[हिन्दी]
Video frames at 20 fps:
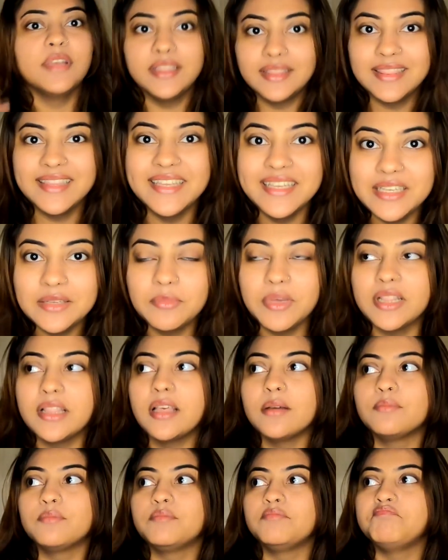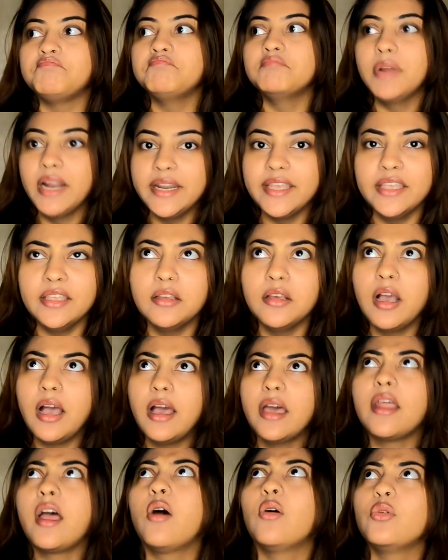इतनी मतलब बड़ी
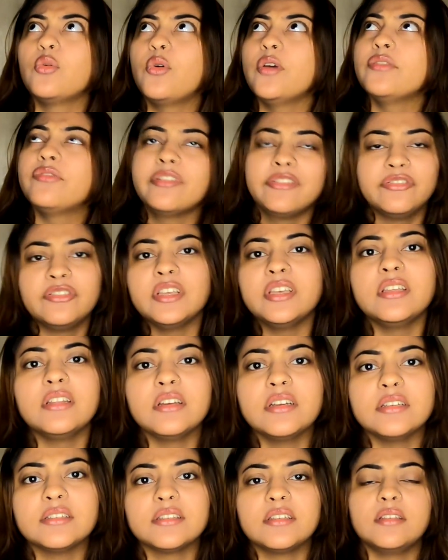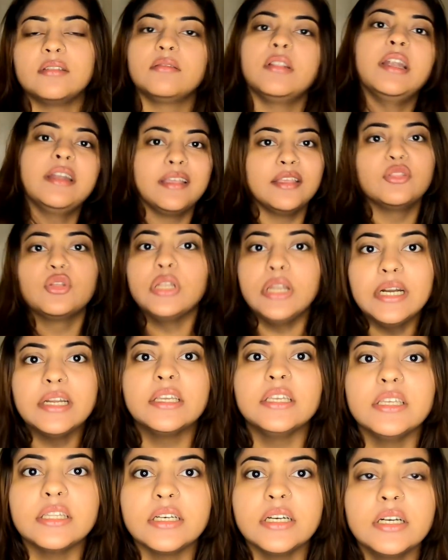अराउंड कोई फिफ्टीन ईयर्स की लड़की तो
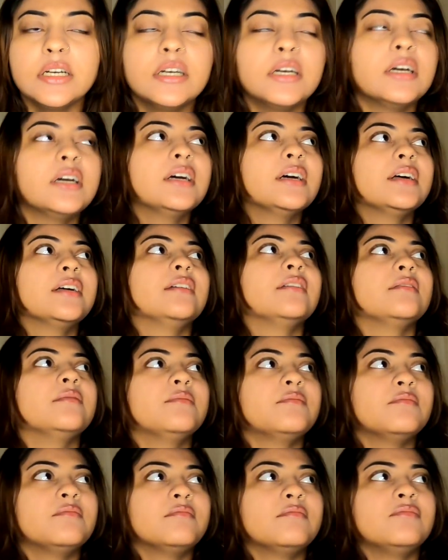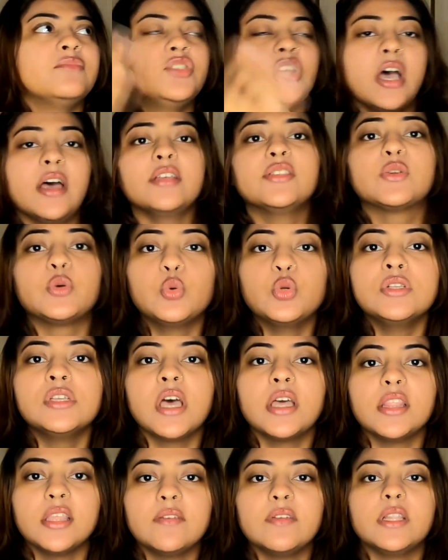लड़की ना जा स्कूल
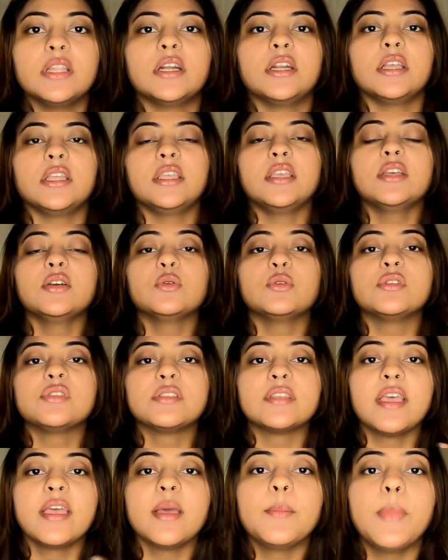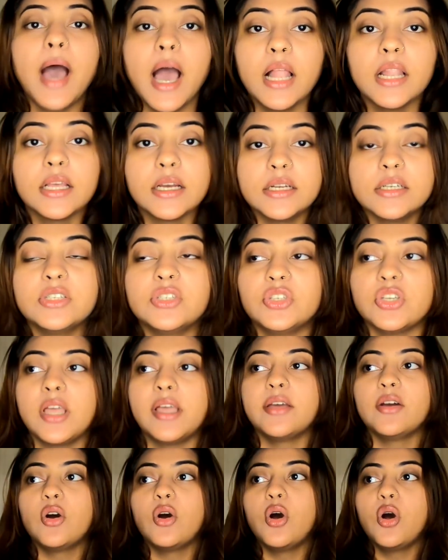जाती थी लड़की उसके बाल कट
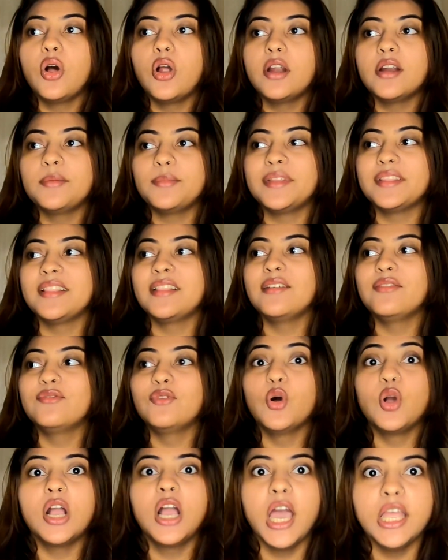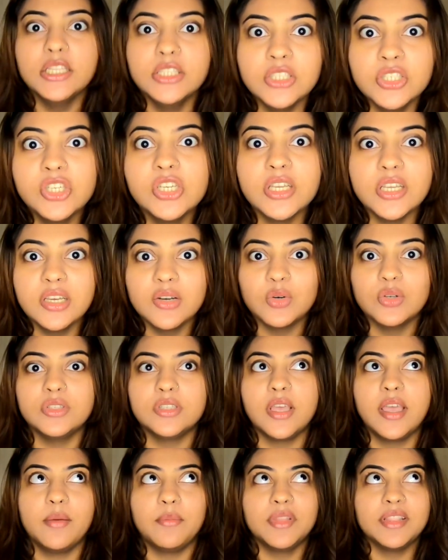जाएं और मतलब वो गंजी हो
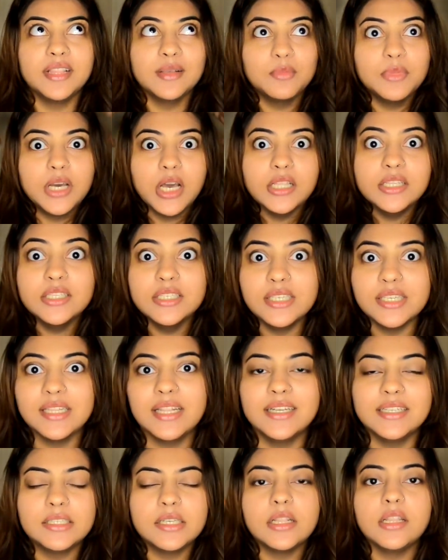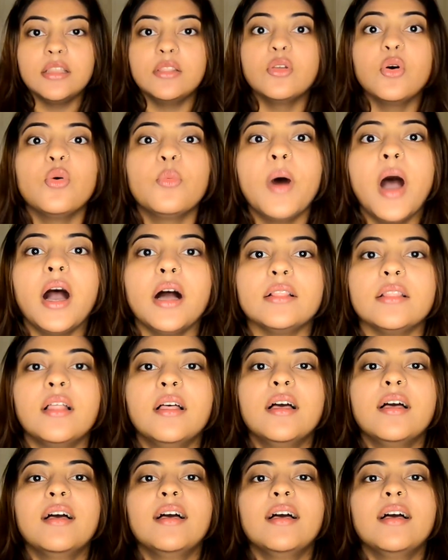जाए मतलब गंजी लिटरली नो बाल